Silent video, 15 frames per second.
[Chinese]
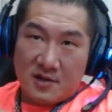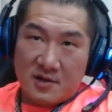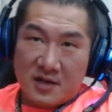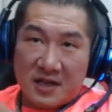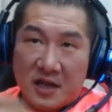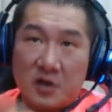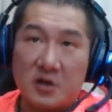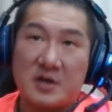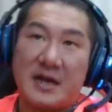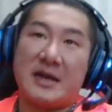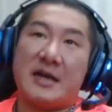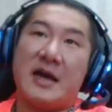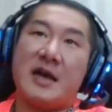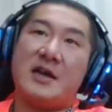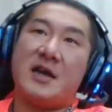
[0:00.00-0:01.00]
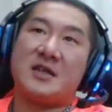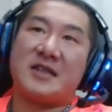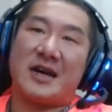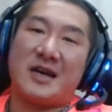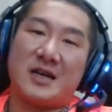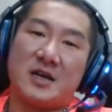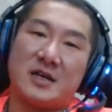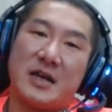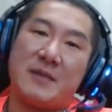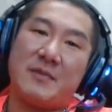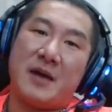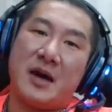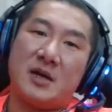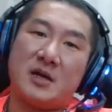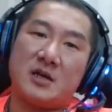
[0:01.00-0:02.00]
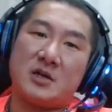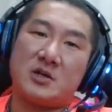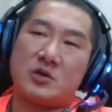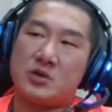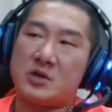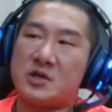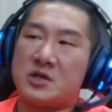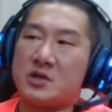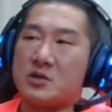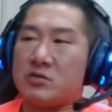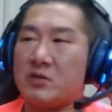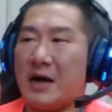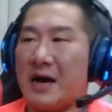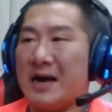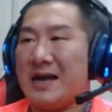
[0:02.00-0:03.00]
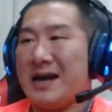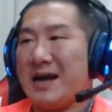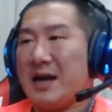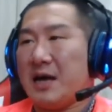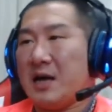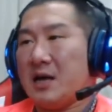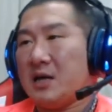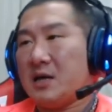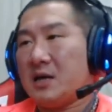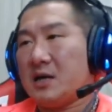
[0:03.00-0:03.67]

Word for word: 他到你哪里黑？你要讲一个他妈的事实出来呀！